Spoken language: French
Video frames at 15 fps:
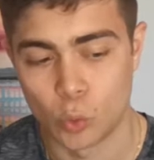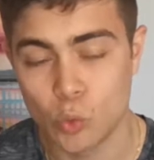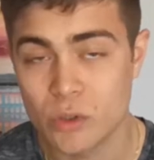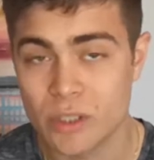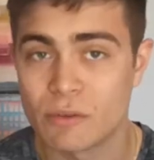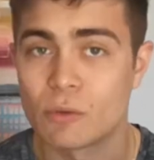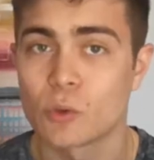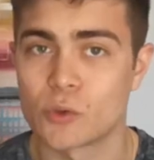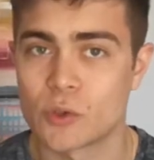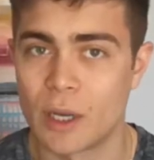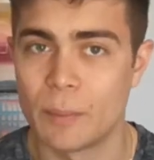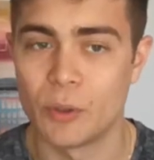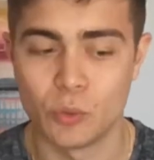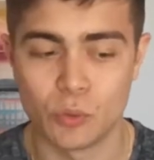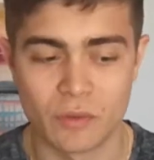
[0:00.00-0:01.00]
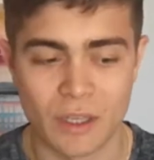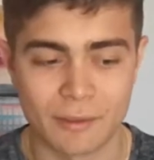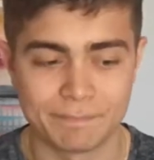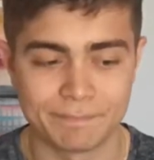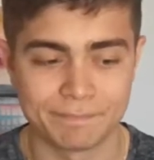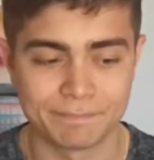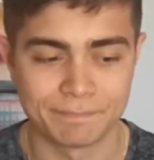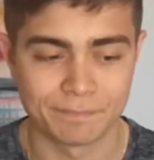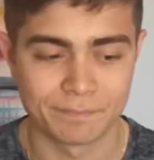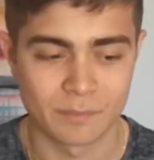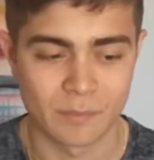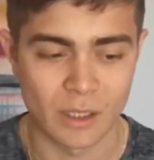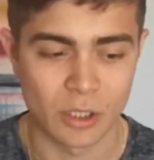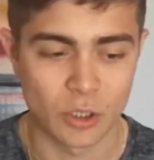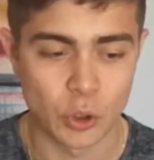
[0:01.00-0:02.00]
Nous avons reçu la bonne nouvelle.
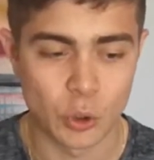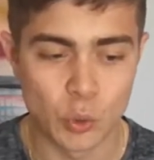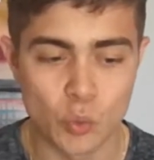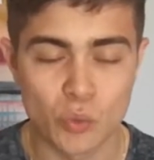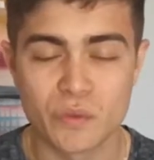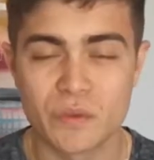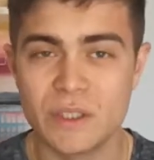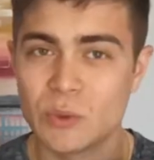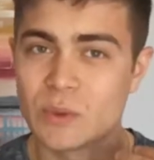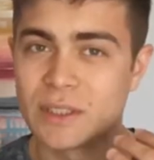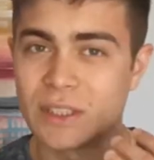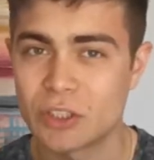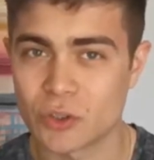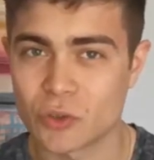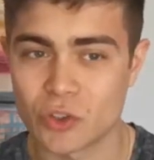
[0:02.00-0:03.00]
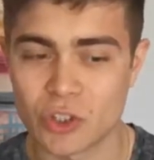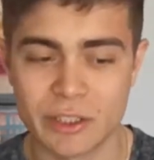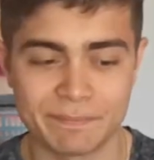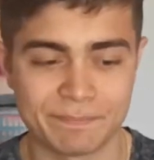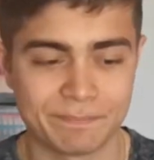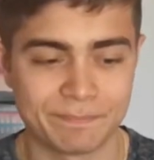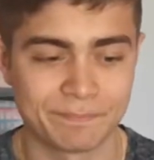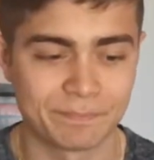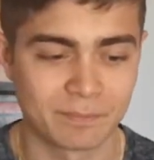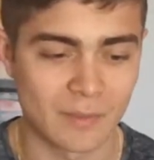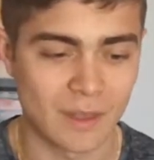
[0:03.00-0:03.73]
Nos vies ont été changées